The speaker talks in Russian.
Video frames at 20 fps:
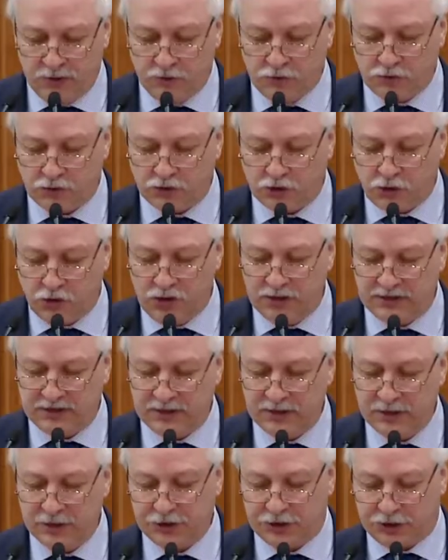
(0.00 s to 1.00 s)
устроились
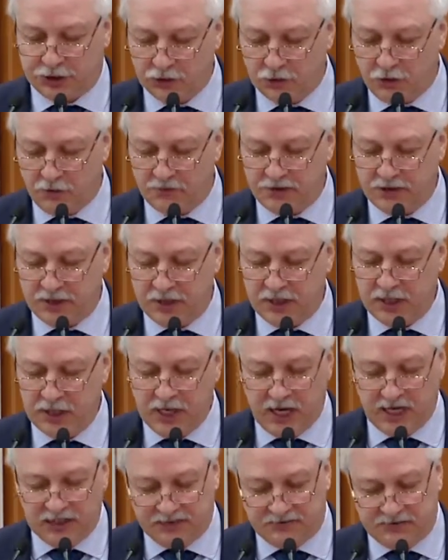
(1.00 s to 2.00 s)
чиновники.
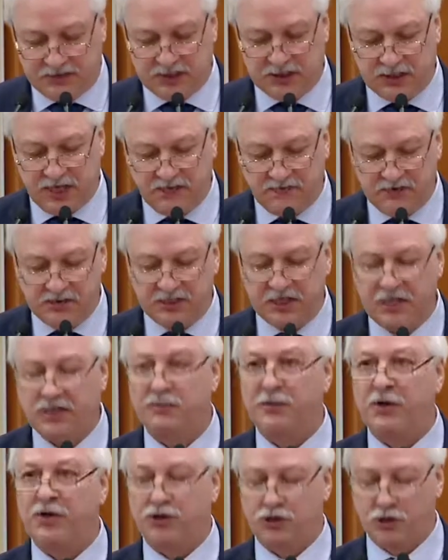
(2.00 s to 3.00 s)
Они всегда и везде ни
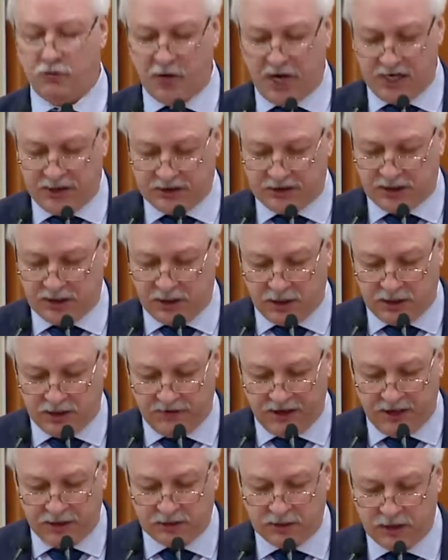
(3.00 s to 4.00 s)
при чем. Они так и
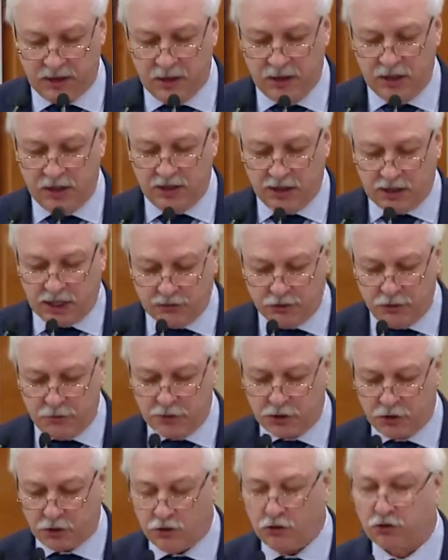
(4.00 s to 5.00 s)
говорят.
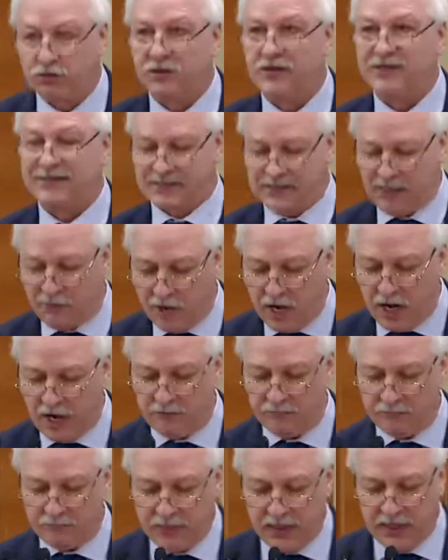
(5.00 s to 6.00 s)
Экономика рухнула
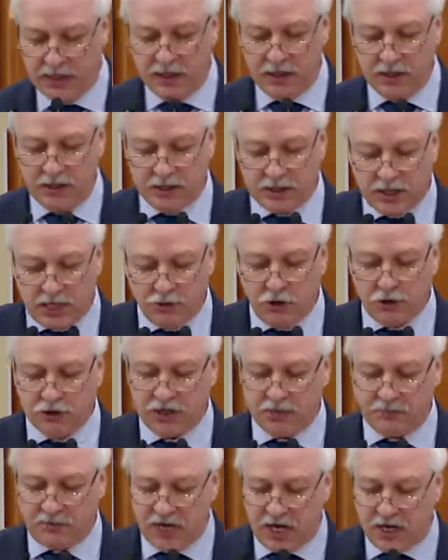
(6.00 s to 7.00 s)
сама,
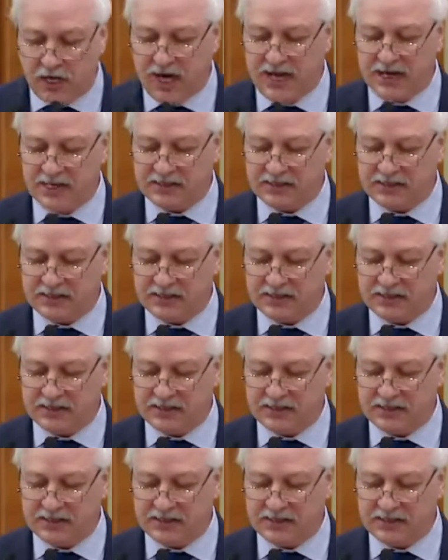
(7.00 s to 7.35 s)
Экология плохая